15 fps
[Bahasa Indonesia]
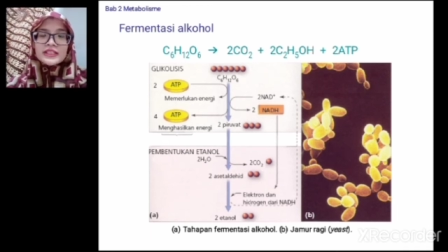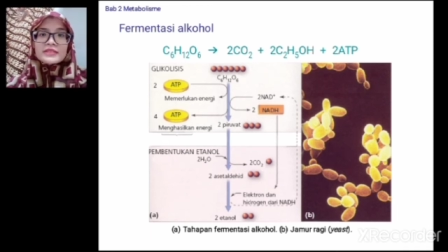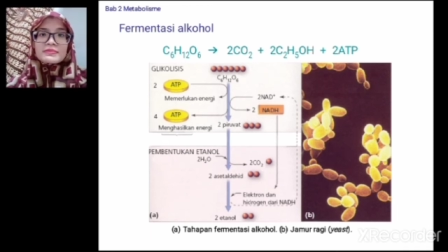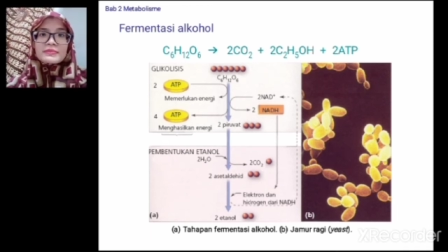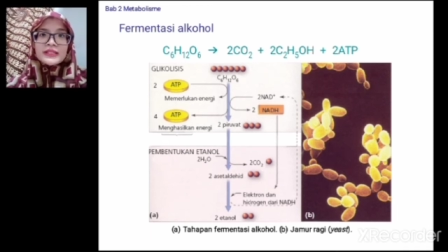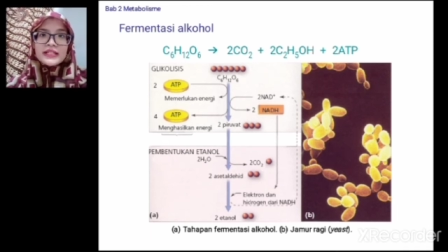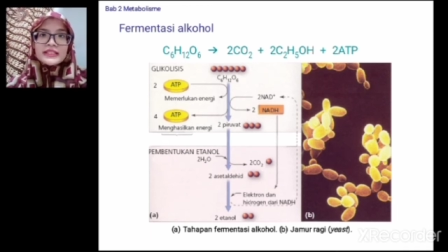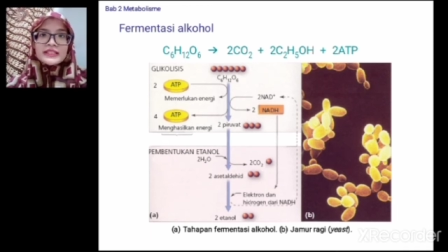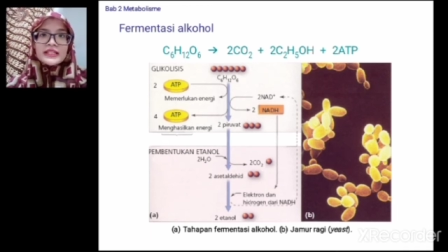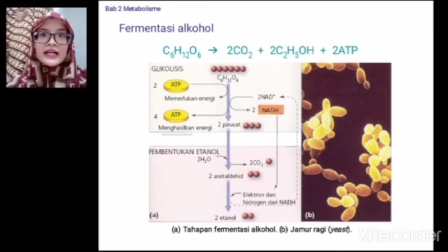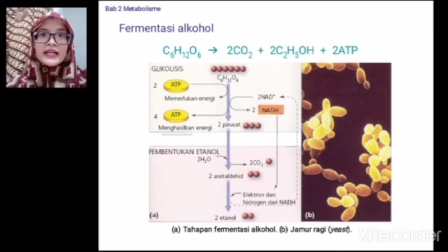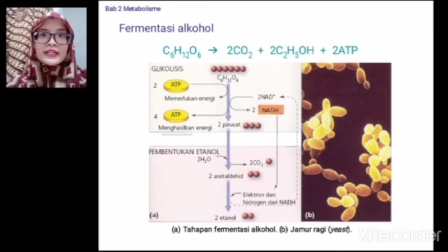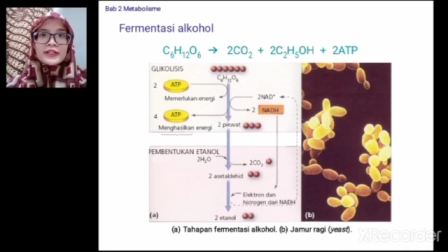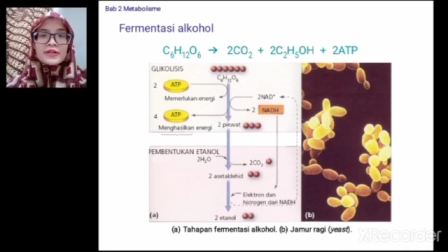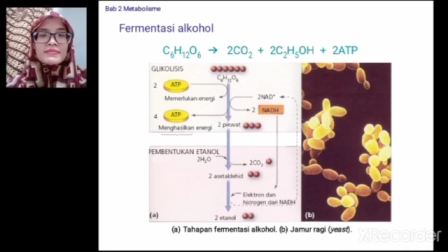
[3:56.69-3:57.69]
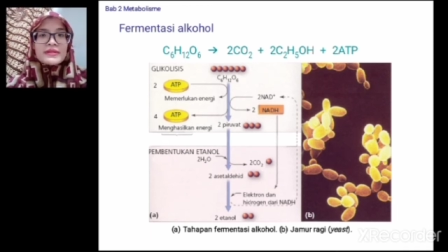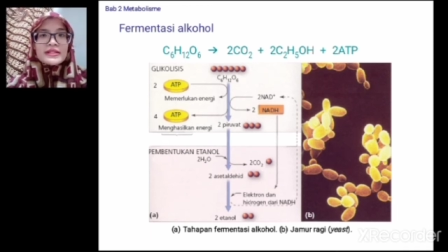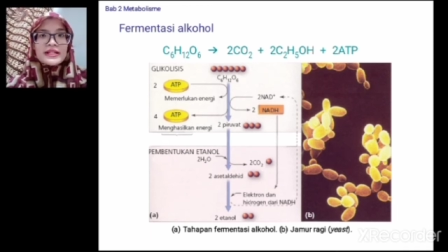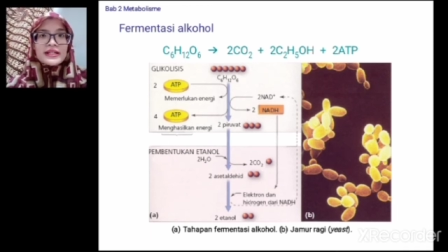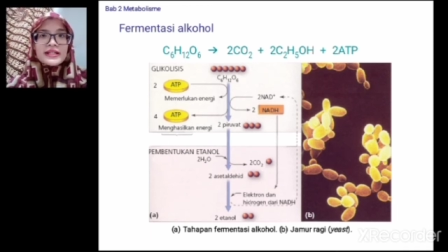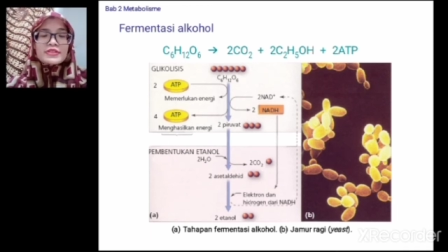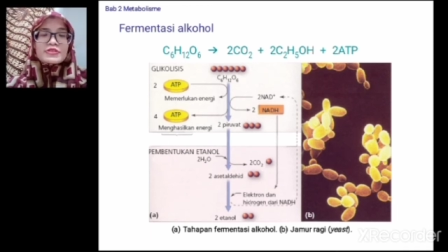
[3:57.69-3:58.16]
respirasi aerob
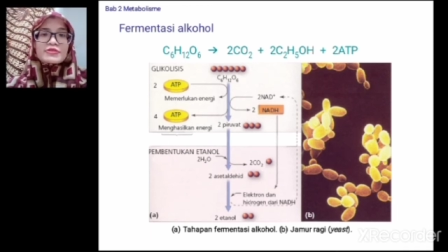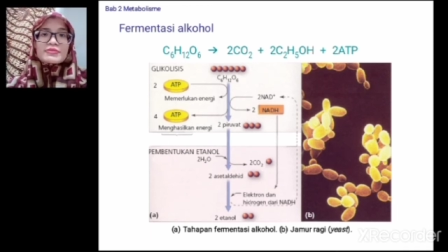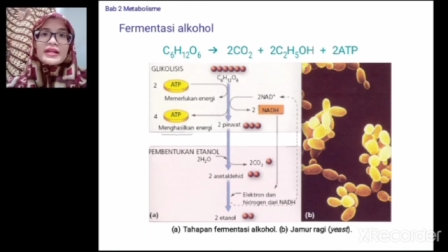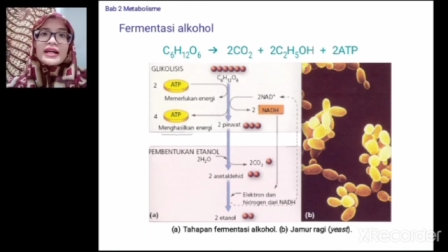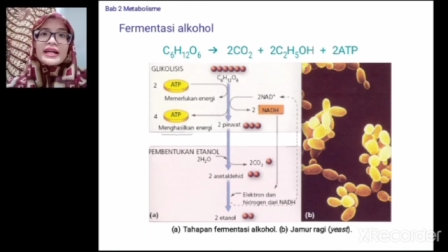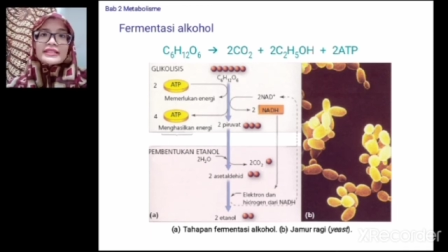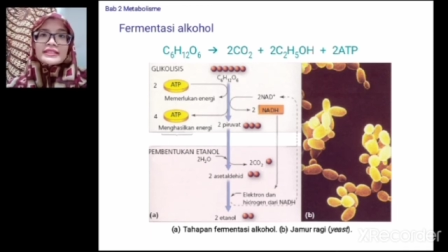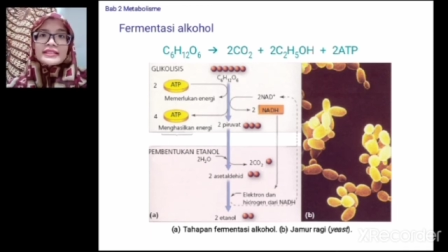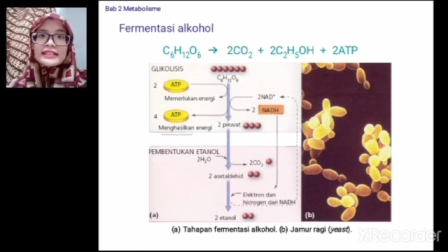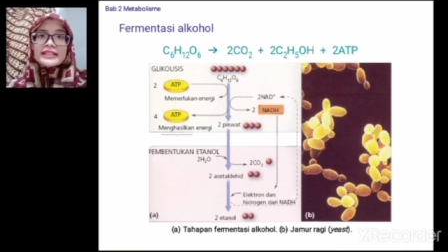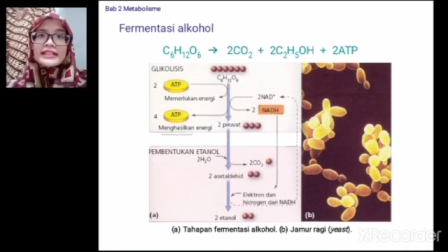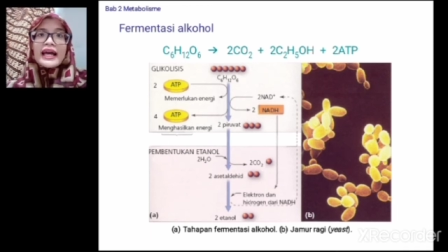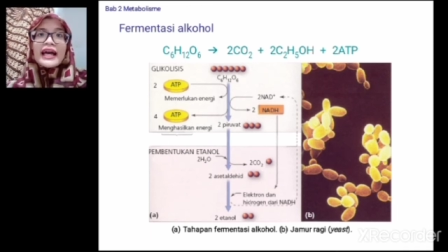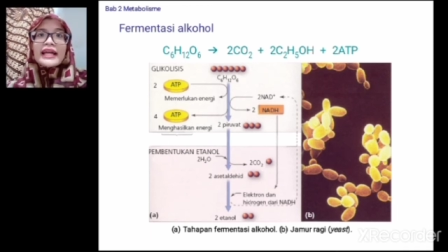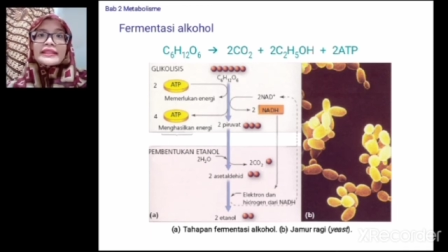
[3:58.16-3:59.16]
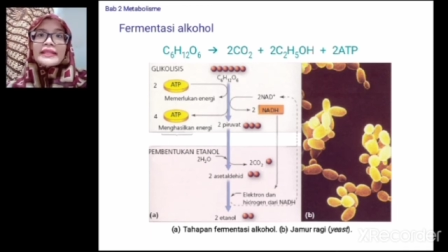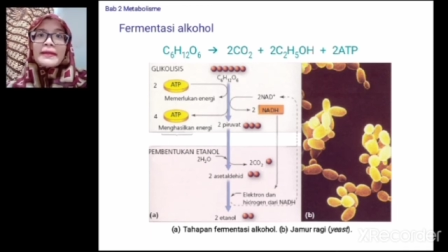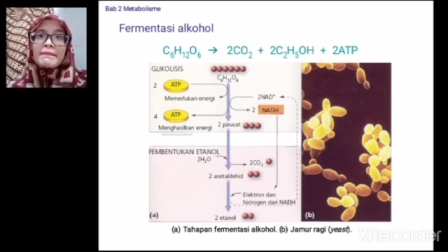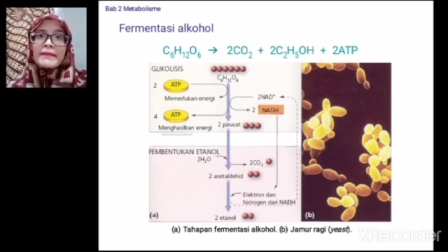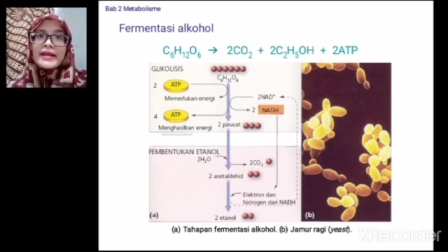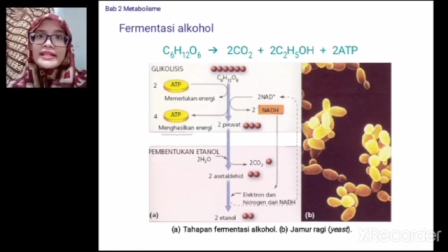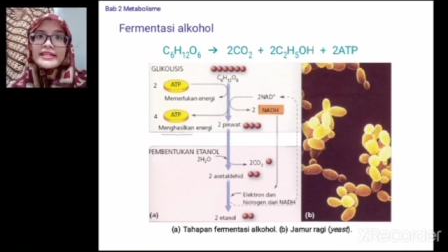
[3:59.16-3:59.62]
adalah jumlah hasil
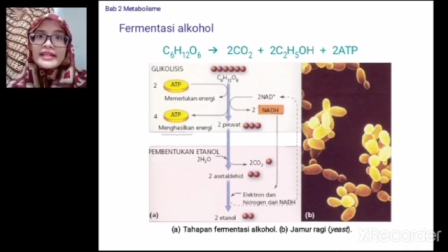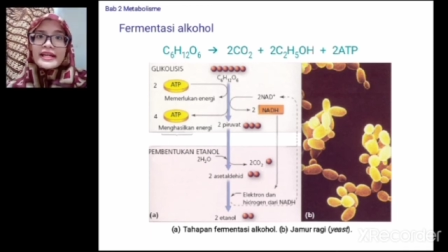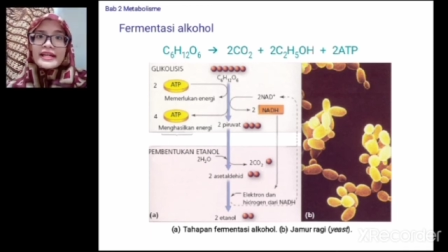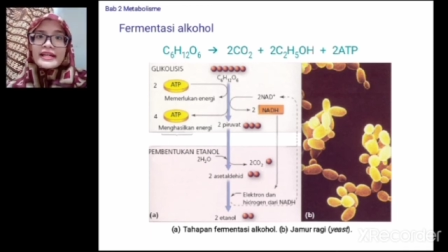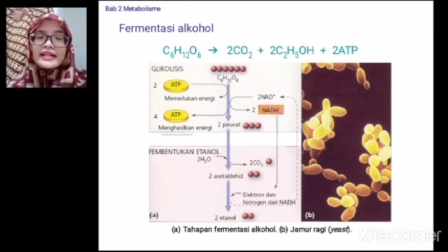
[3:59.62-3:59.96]
ATP-nya.